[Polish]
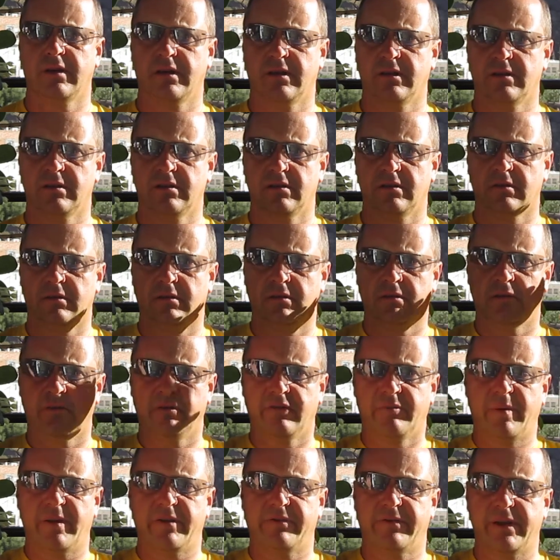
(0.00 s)
jest
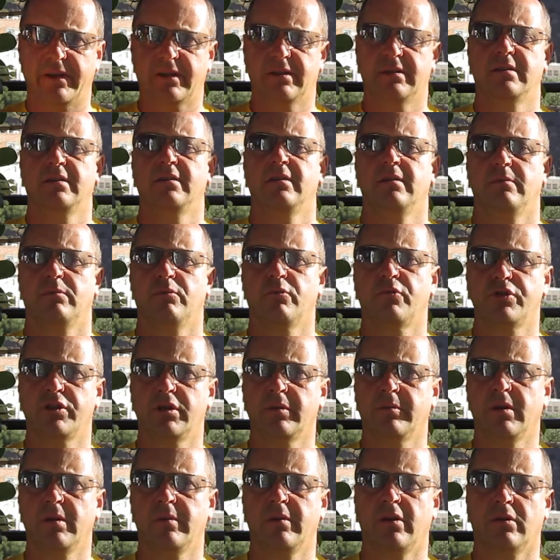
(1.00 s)
w perfekcji,
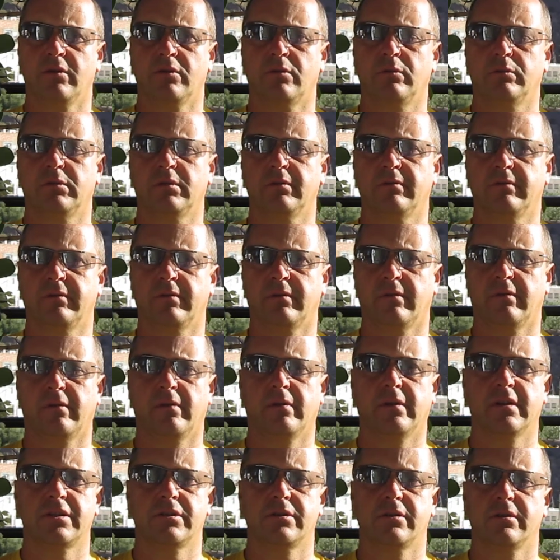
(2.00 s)
musimy
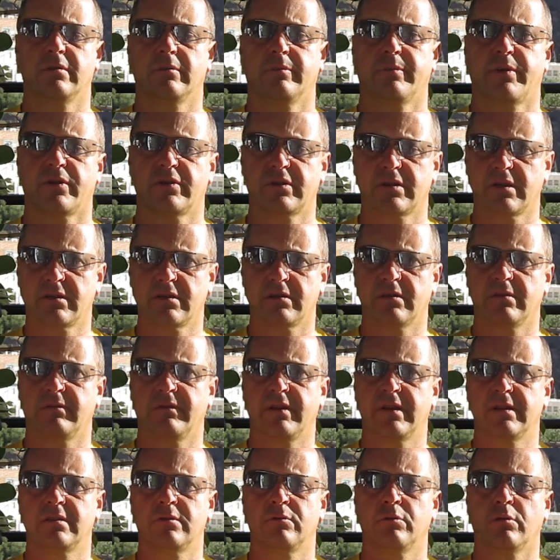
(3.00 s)
kultywować proces
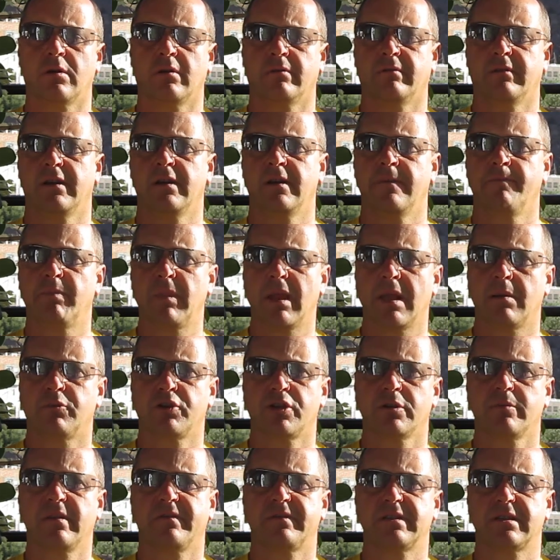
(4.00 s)
wiedzy duchowej,
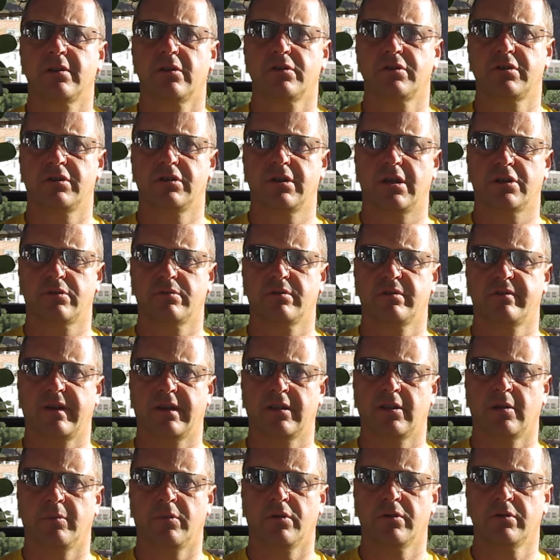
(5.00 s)
musimy wznosić naszą
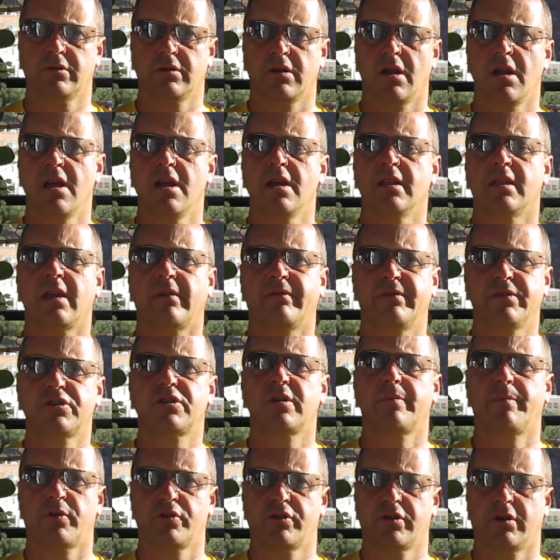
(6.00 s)
świadomość na
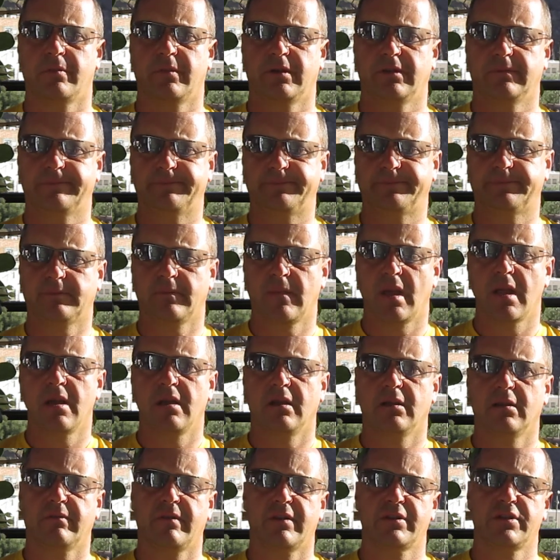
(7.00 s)
wyższe poziomy.
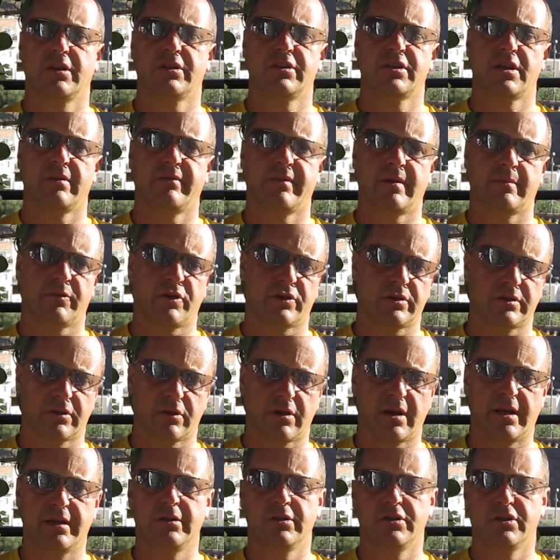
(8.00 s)
To właśnie chciałem Wam, drodzy
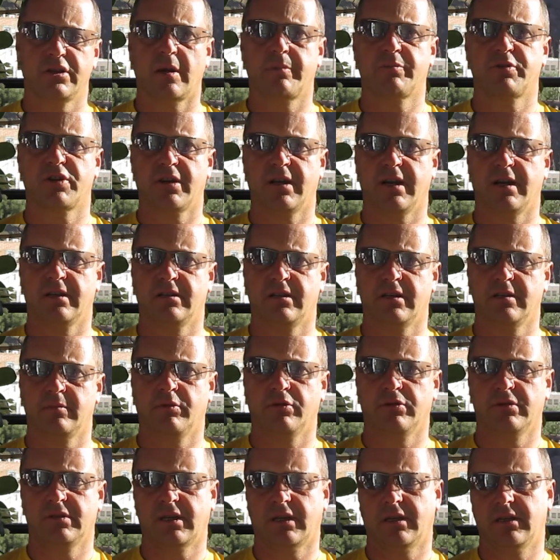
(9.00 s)
kochani, dzisiaj przekazać,
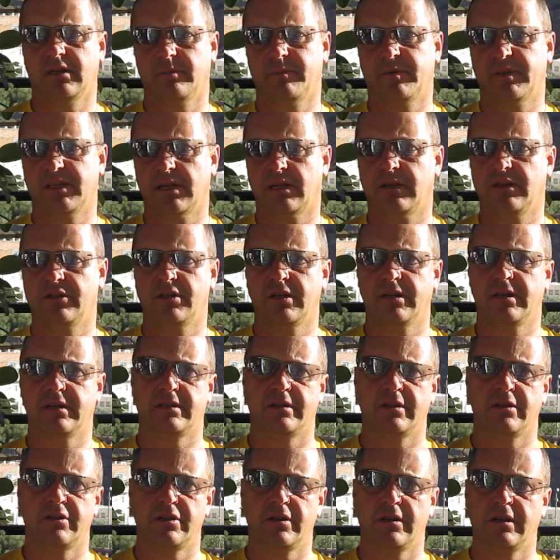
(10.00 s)
bo jest taki specjalny dzień,
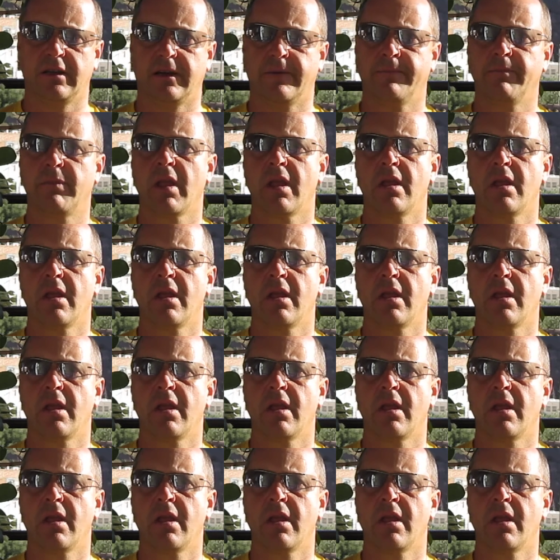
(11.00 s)
jest niedziela.